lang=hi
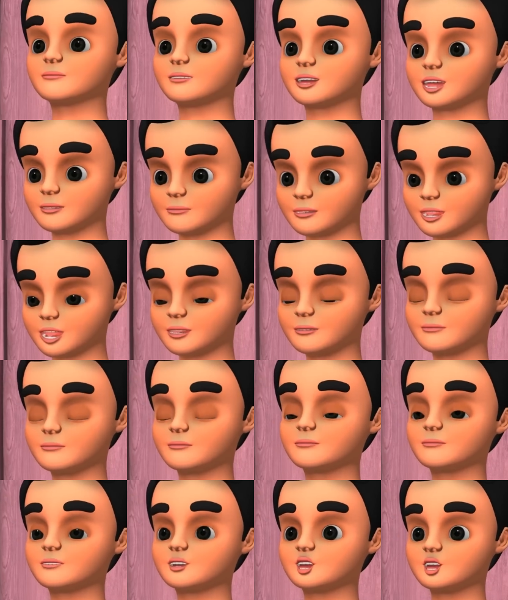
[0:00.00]
पापा
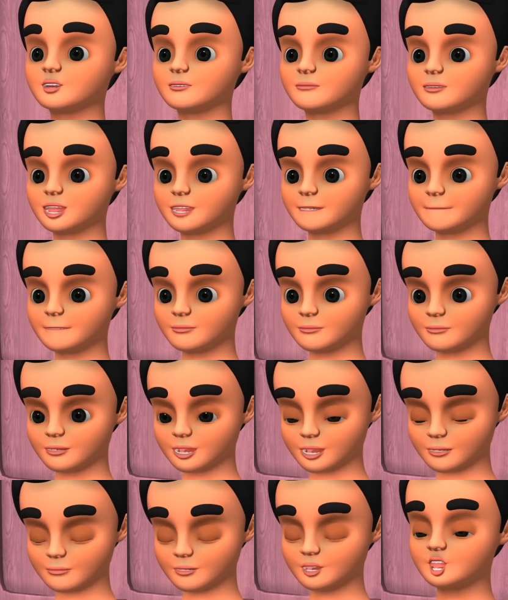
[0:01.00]
क्यों ना हम इस
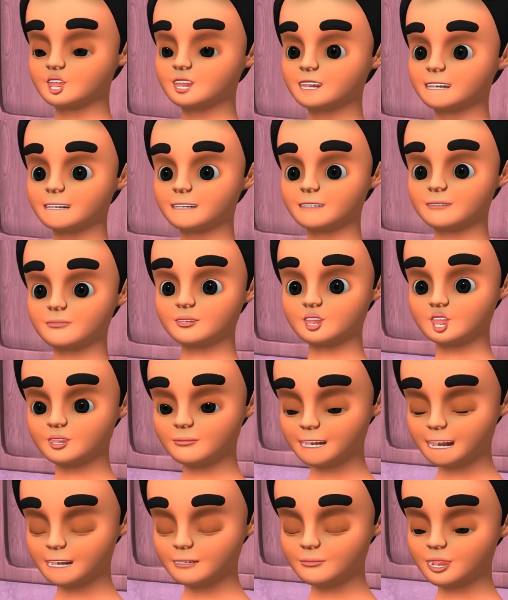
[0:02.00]
बची हुई बर्फ की
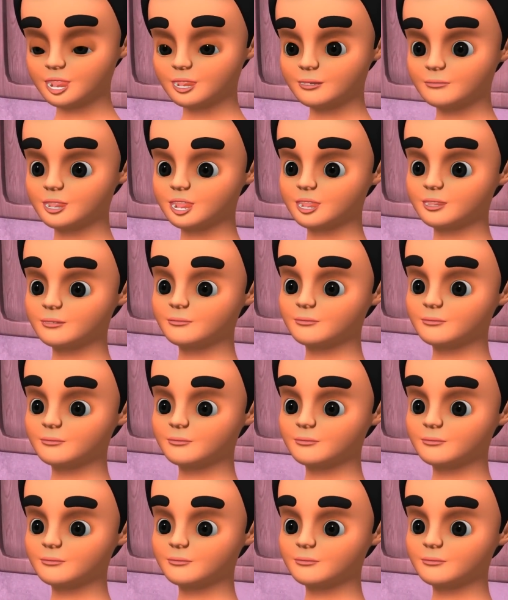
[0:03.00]
कुल्फी बनाएं?